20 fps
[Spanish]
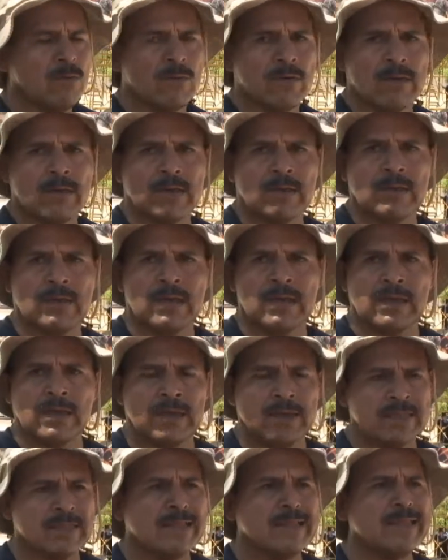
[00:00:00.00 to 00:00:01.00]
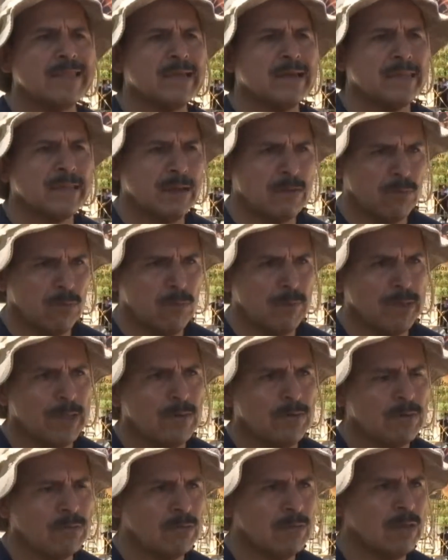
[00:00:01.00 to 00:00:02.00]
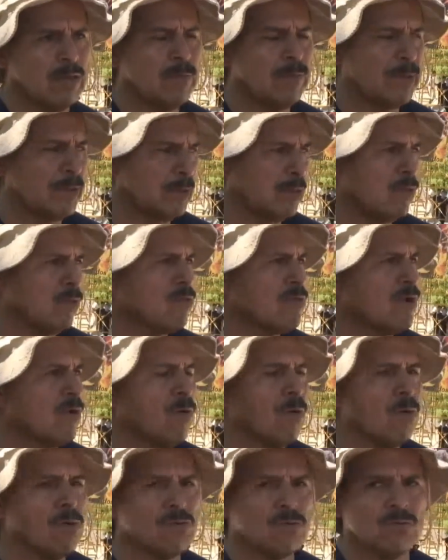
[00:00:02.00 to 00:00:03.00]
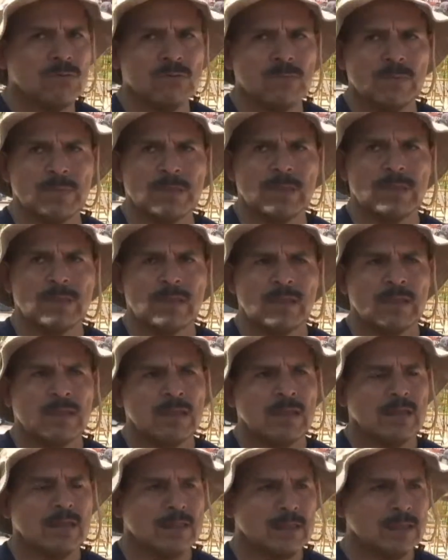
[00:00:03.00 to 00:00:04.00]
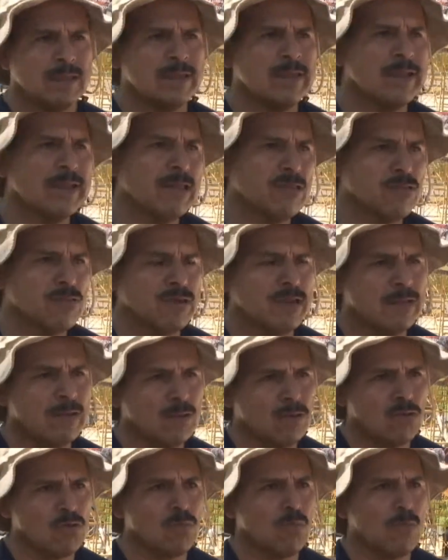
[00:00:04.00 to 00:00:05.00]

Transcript: lo que es el Día del Bombero. El 22 de agosto es el Día Nacional de los